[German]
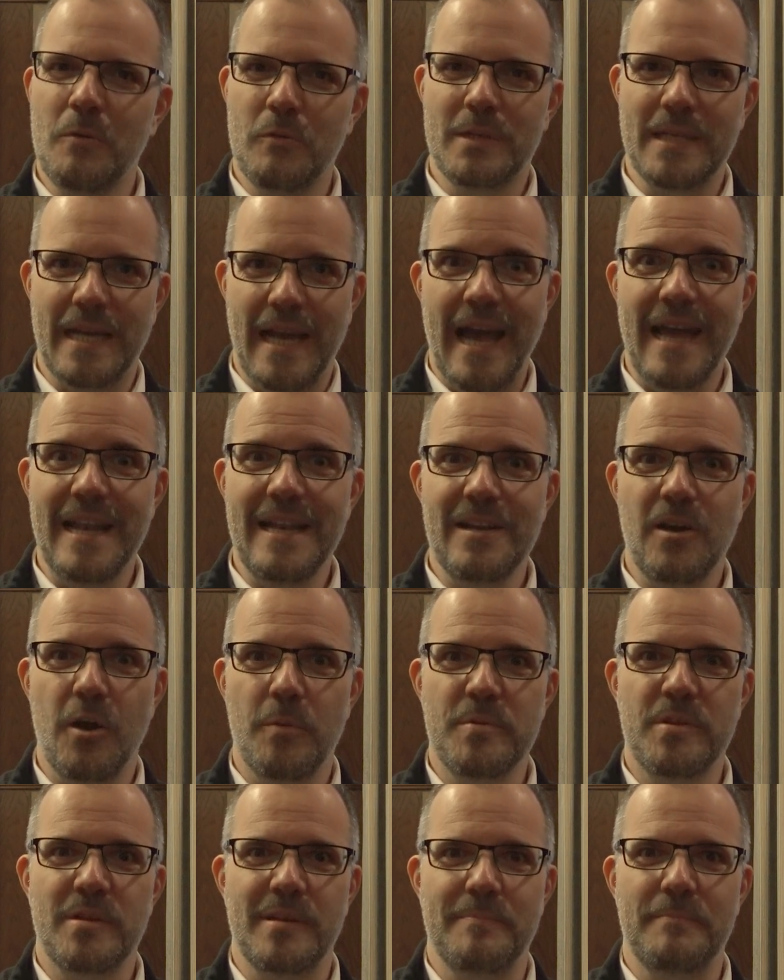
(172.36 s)
Und egal,
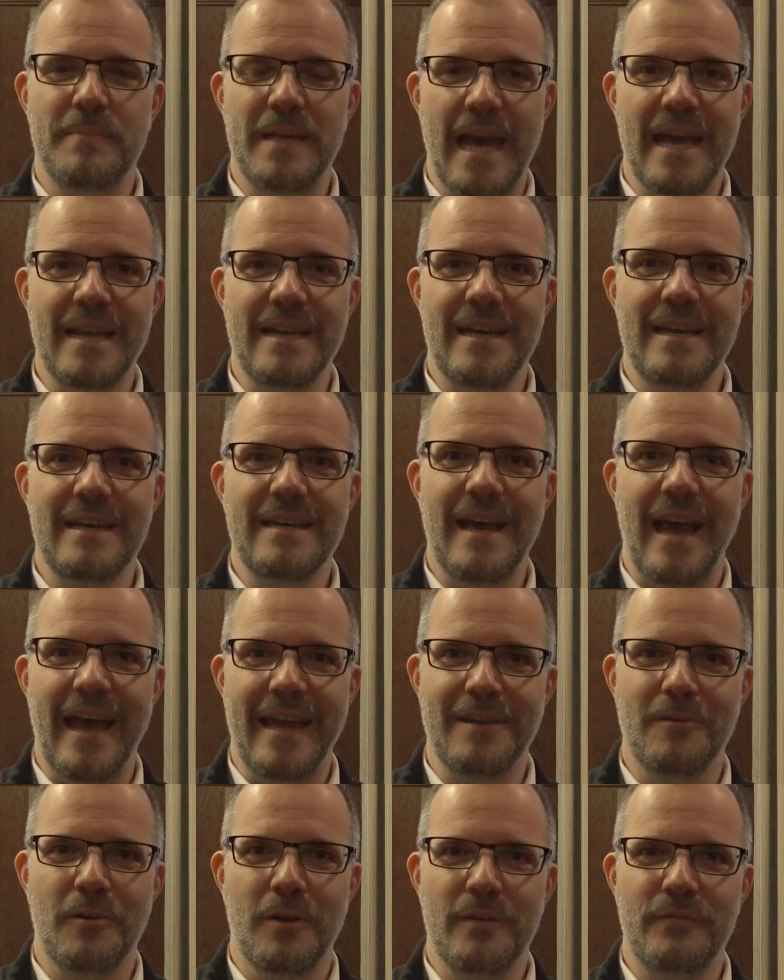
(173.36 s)
ob Sie Planer,
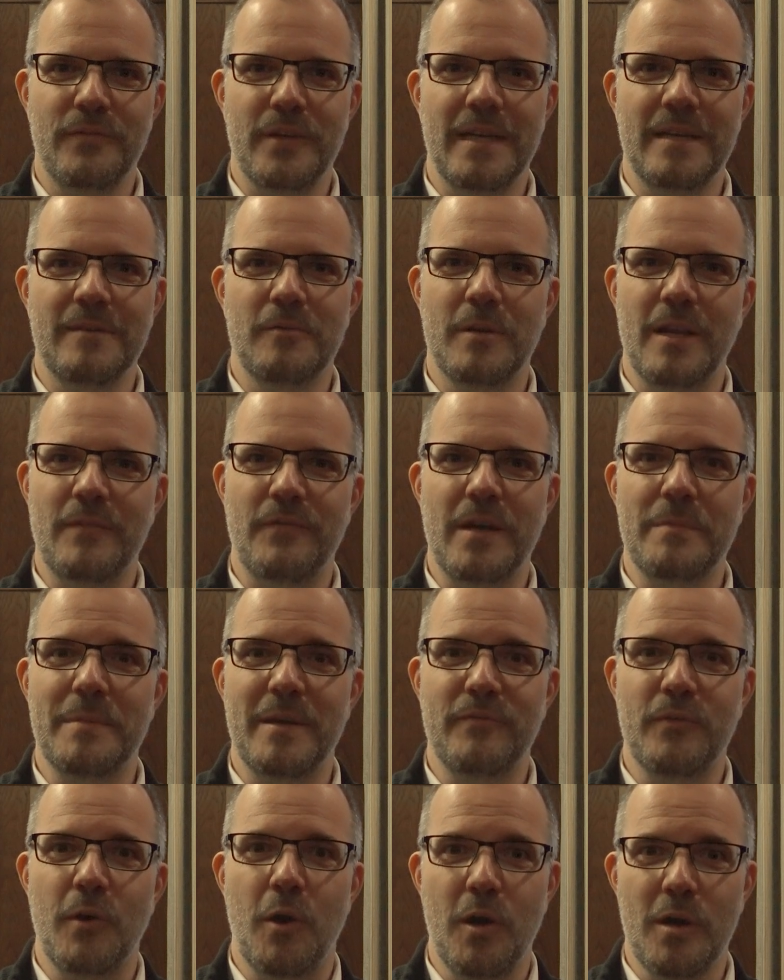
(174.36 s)
Einkäufer oder
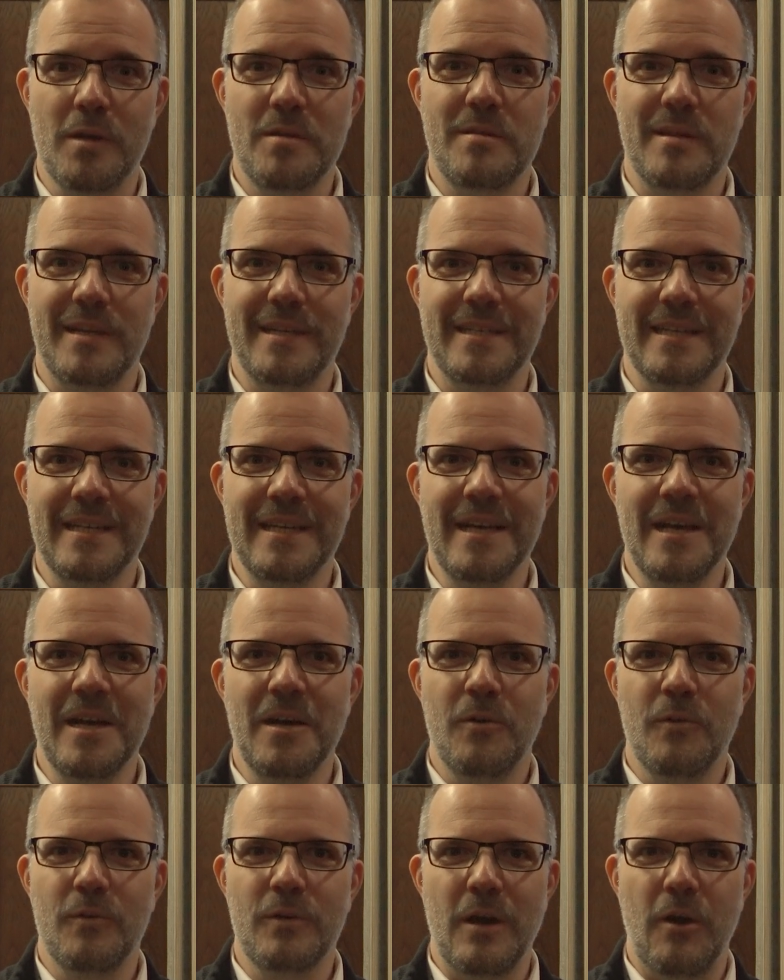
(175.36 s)
Fachmann vor Ort sind
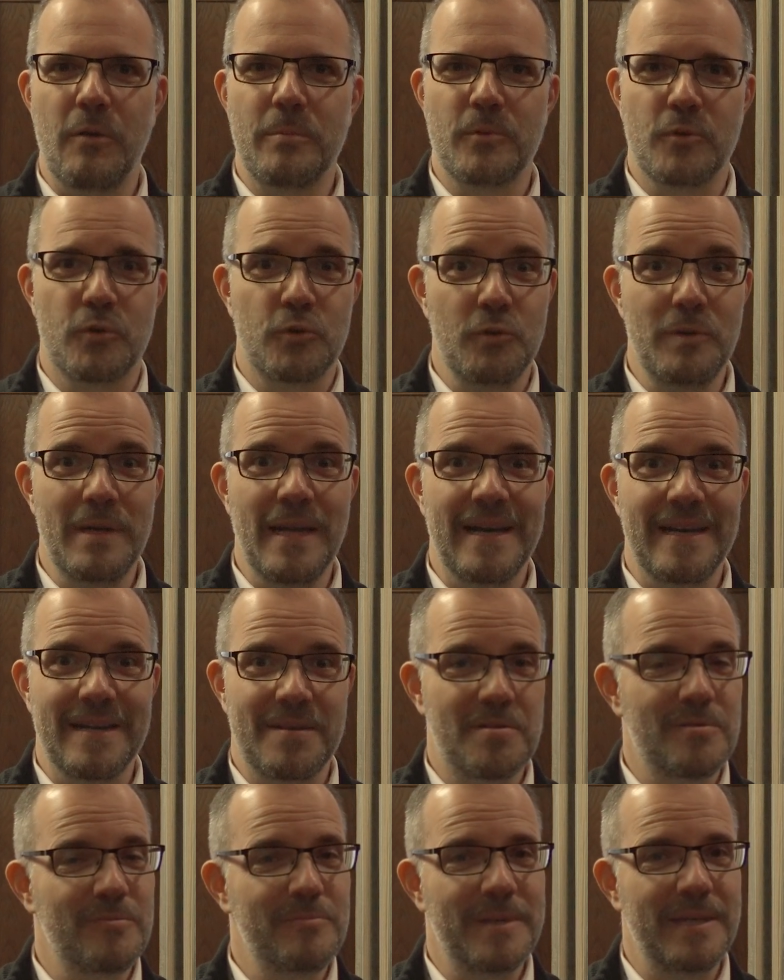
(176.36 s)
oder ob du Schüler,
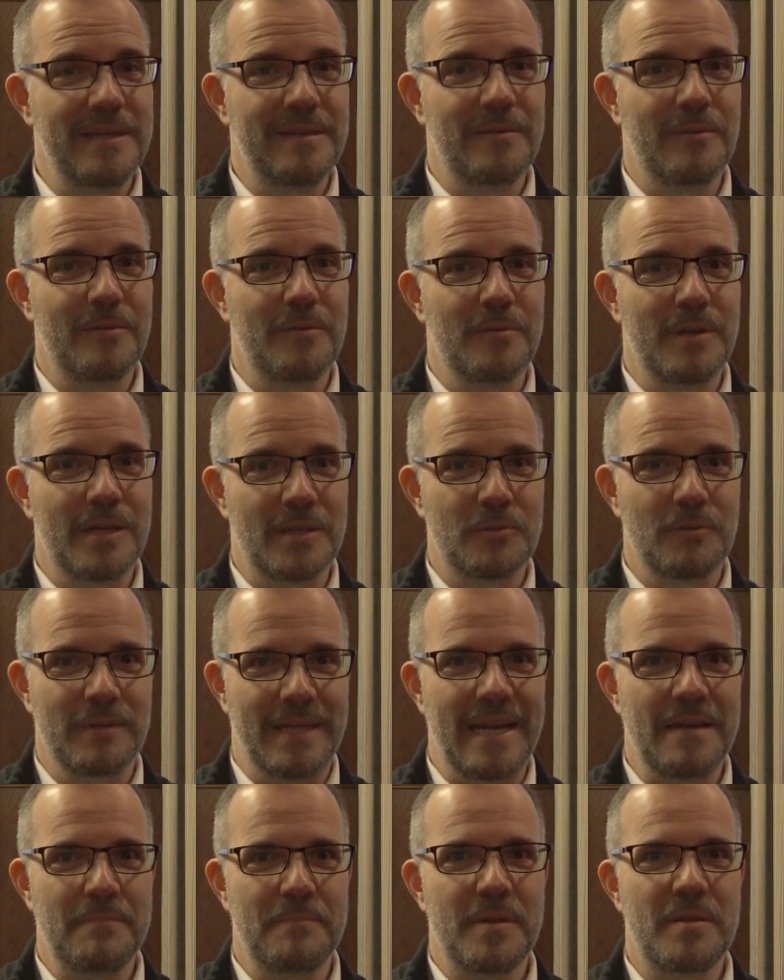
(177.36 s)
Azubi oder
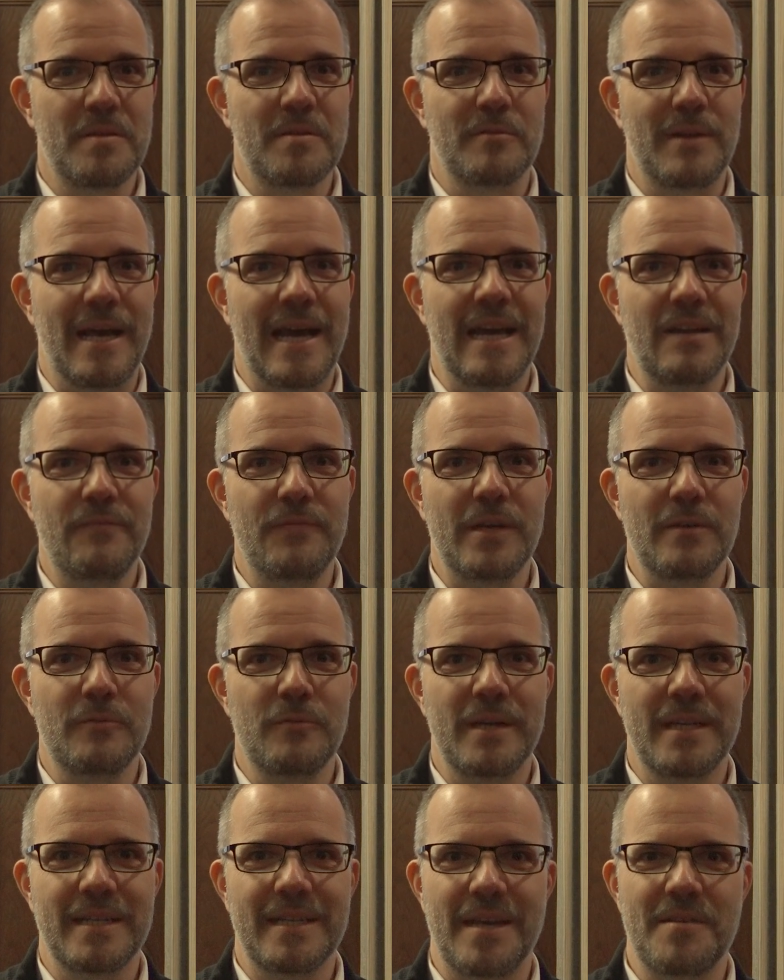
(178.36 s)
Student bist oder einfach
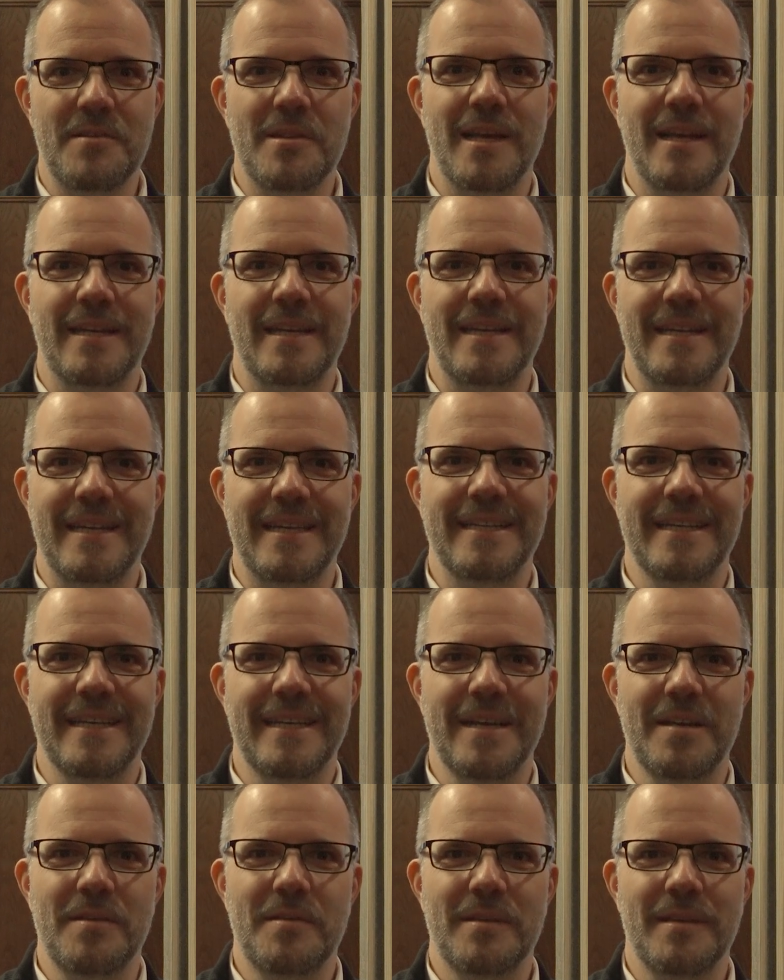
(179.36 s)
nur Interesse an der Technik
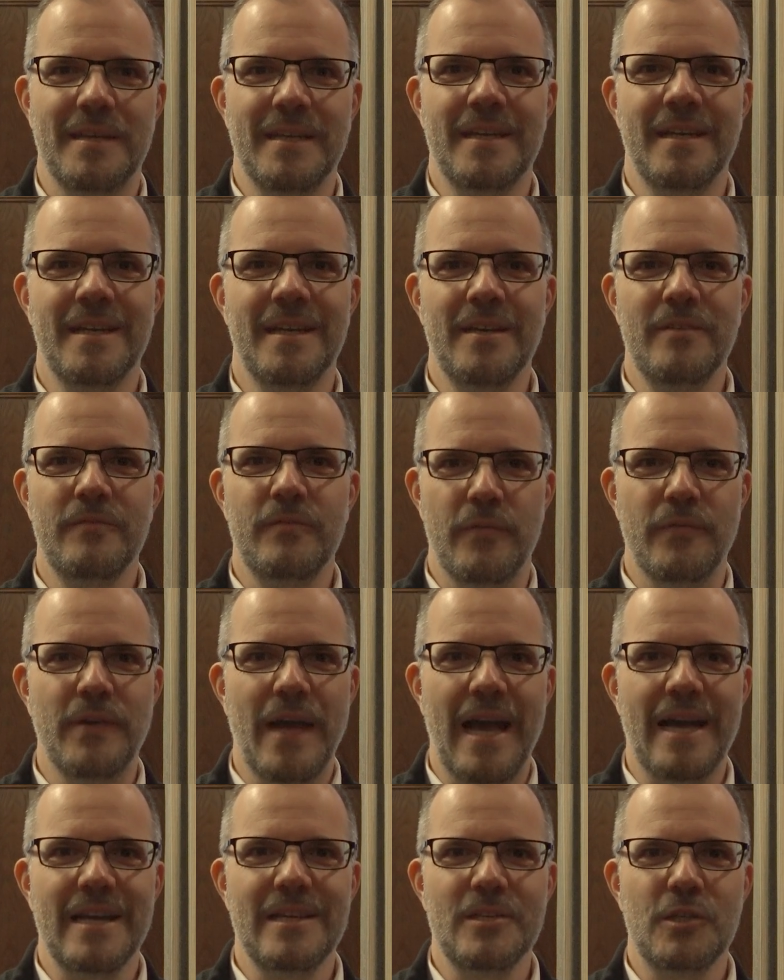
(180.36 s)
hast, für
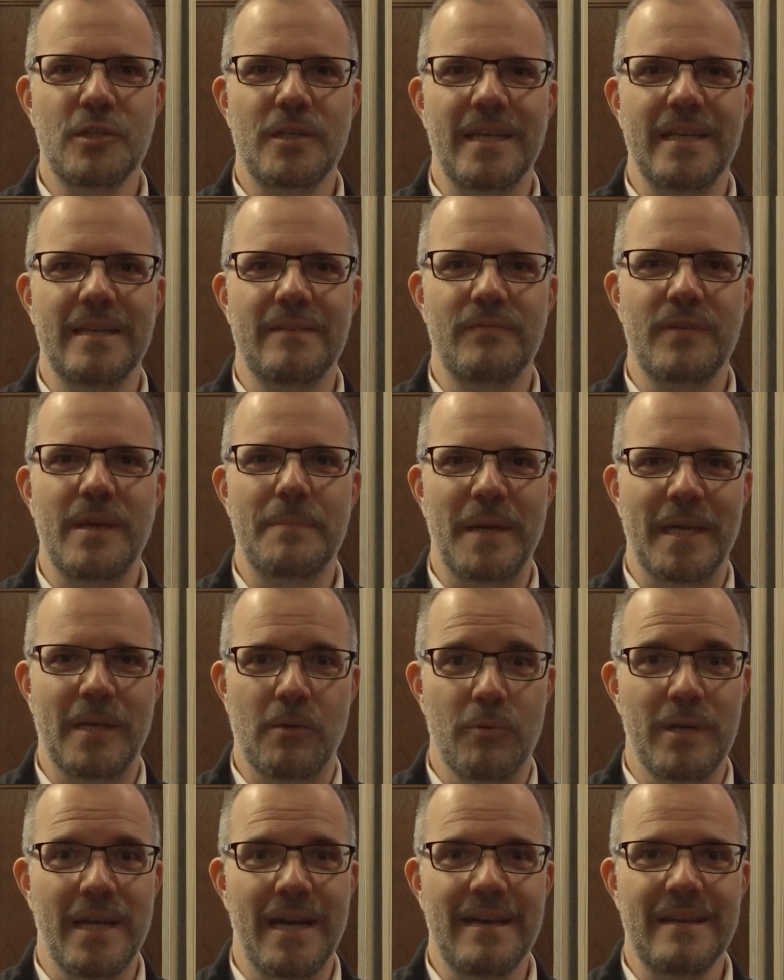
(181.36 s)
Fragen stehen wir bei
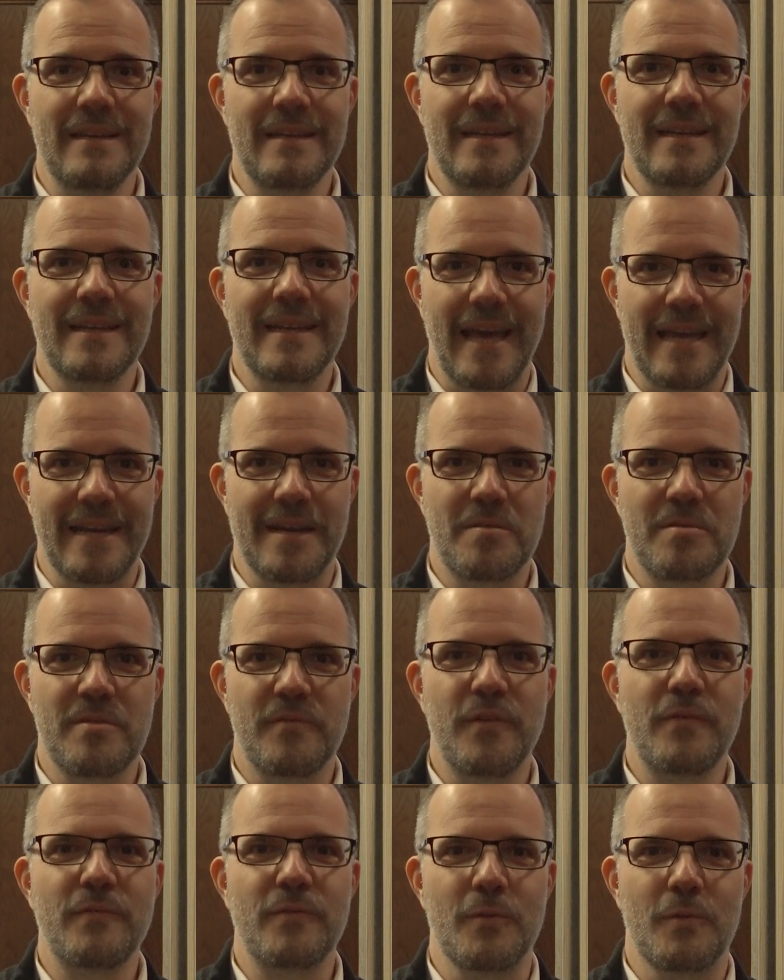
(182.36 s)
Jola gerne zur
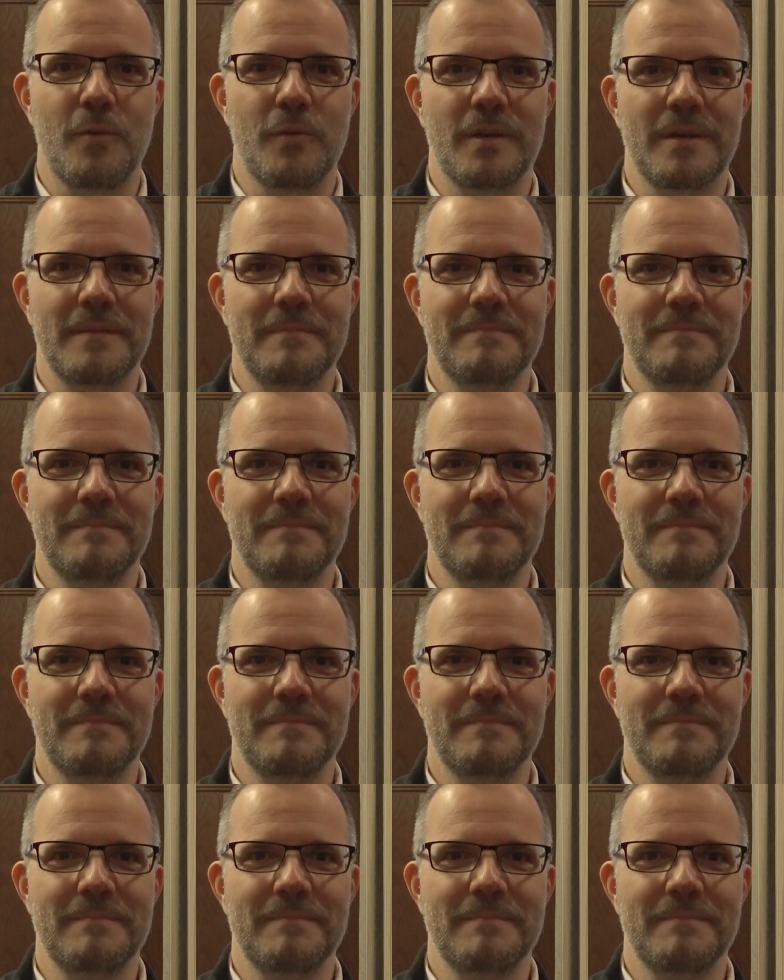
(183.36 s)
Verfügung.